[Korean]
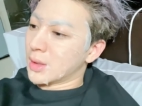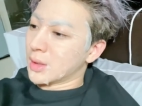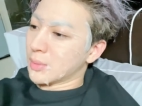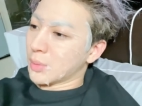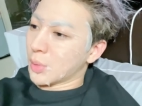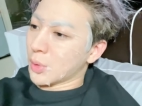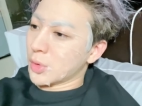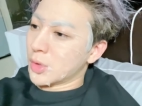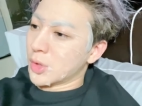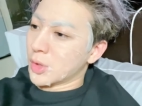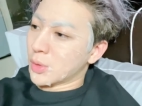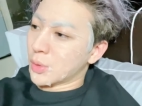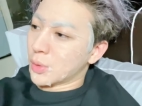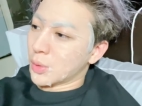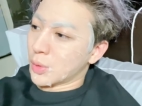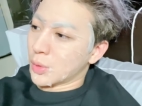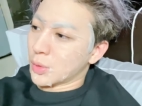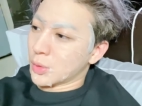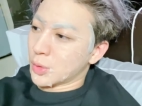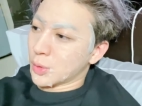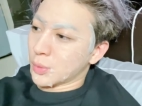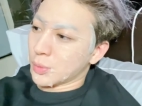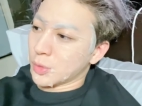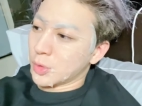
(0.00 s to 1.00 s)

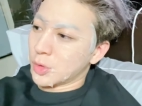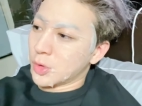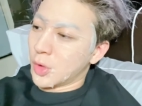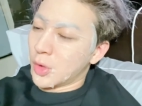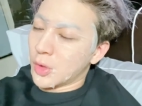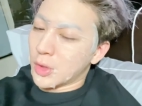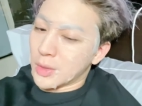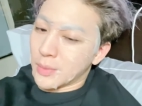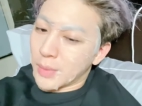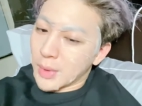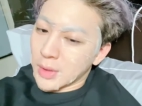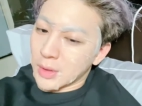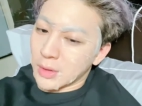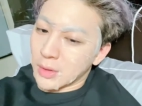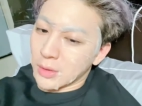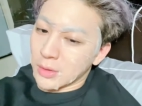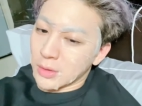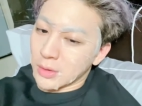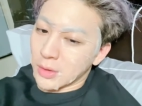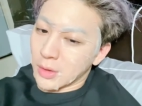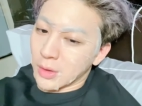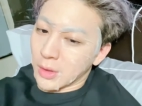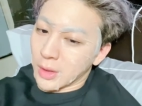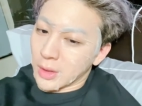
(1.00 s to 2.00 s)
모시고 좀 추억을 만들어
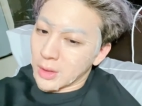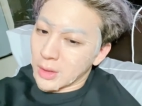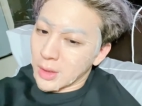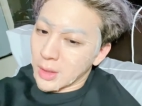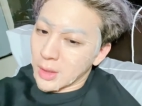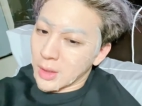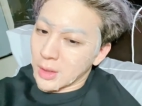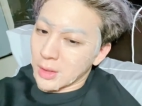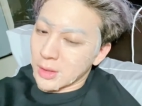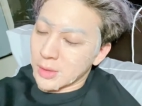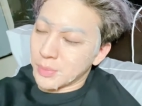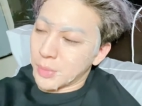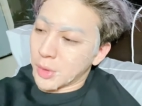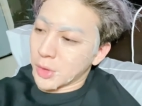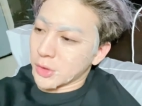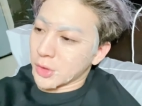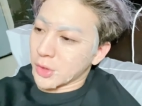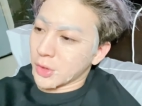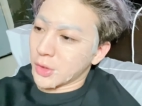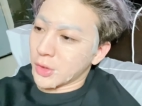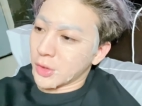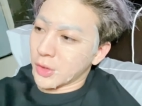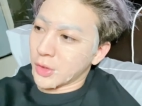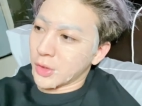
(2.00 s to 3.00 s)
드려야겠다
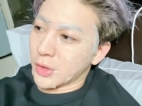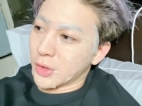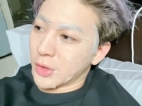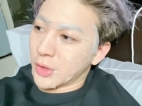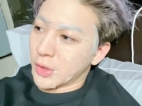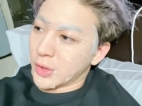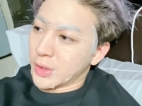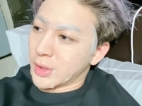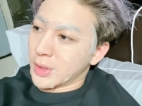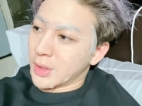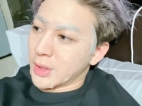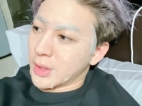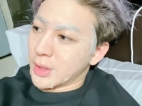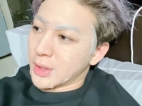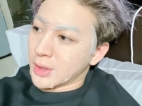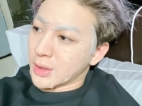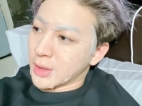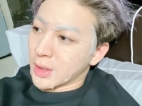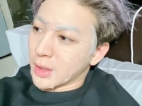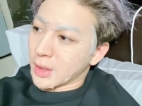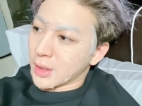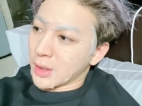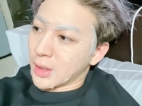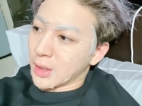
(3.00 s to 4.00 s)
싶어서
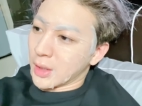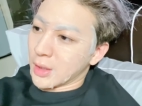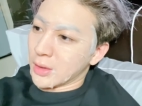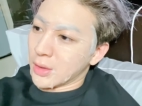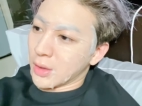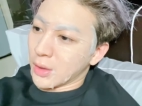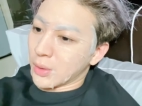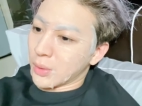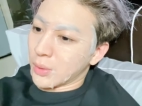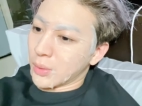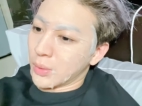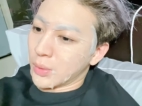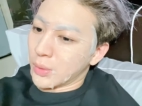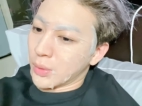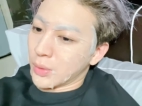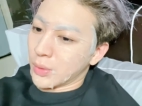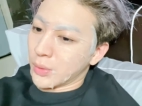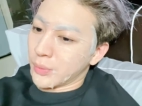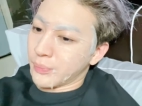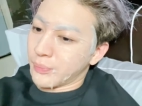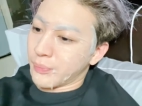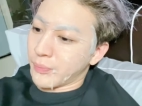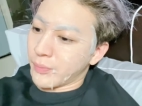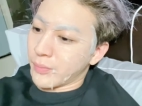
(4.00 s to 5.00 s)
네, 가게 됐고
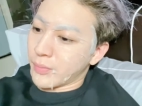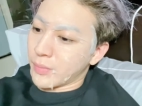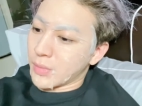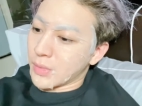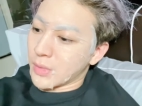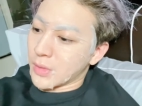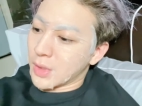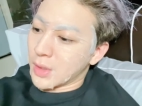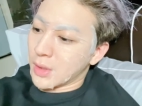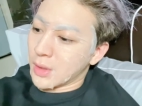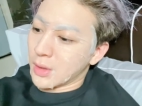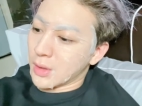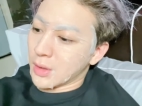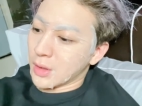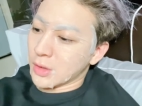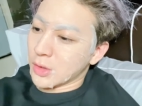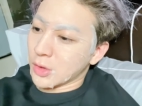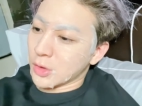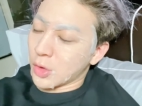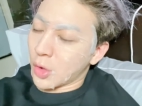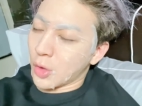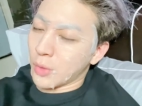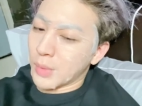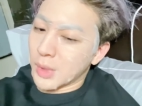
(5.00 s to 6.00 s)

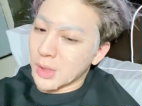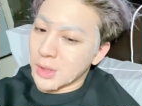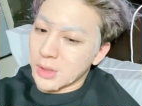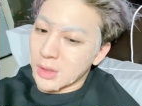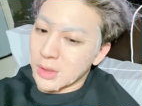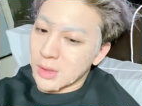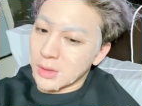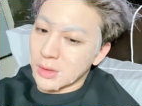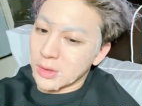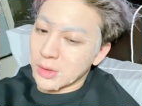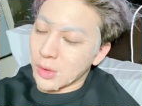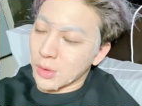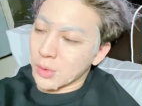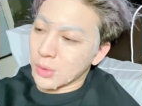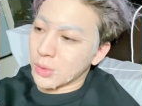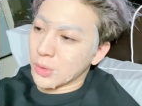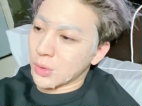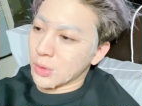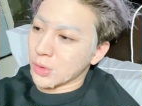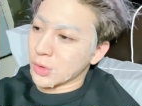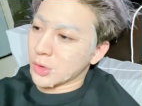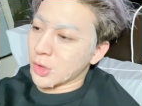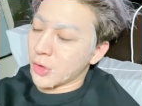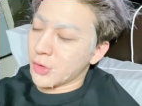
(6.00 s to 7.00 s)
그래서 정말
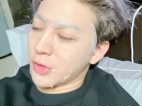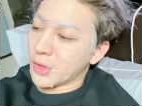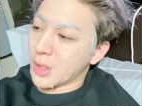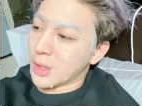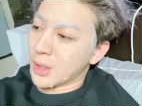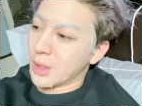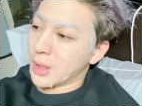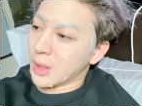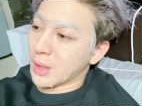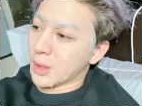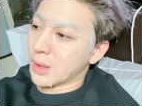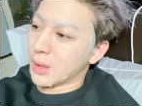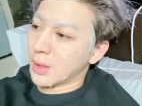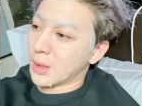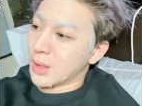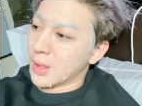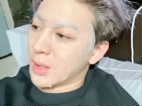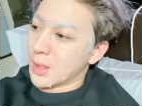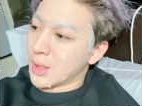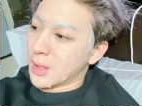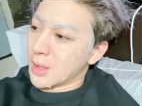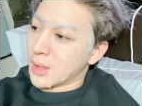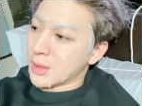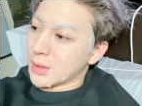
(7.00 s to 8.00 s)
즉흥적으로 전날에
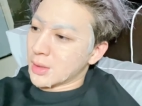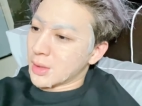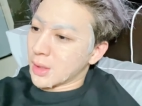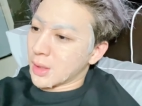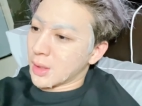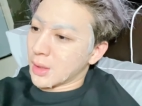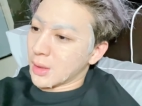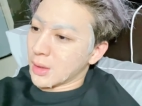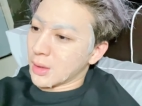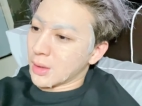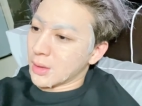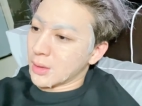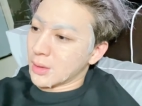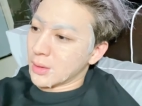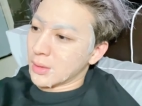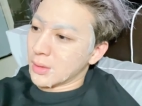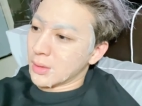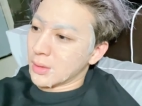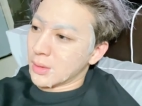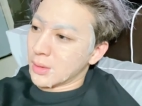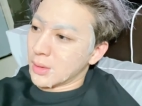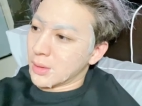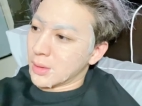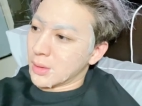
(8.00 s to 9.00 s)
제가
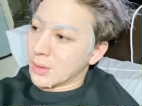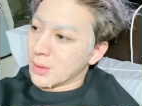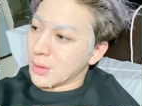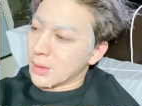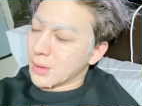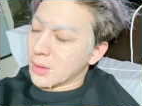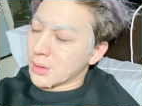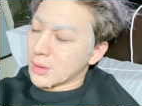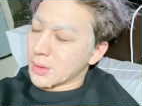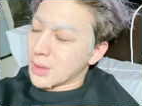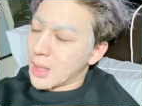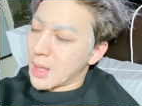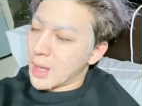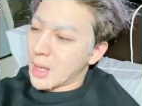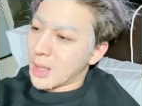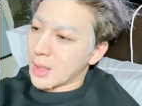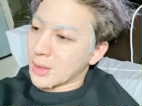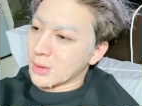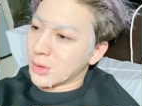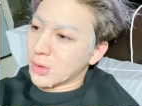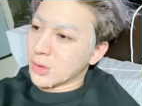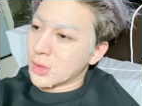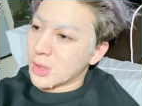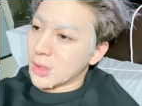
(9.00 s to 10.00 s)

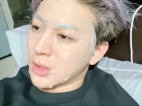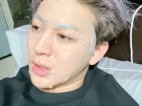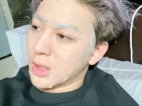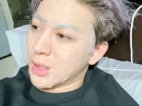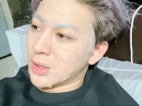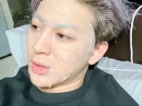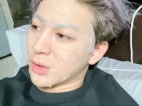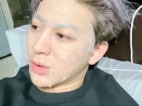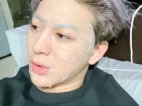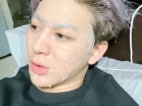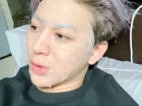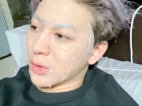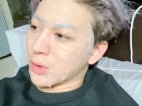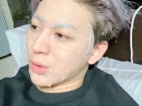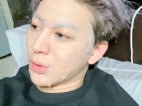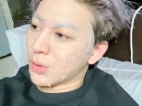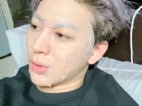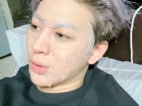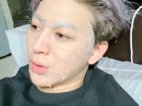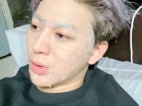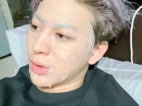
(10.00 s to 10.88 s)
다 서치를 해서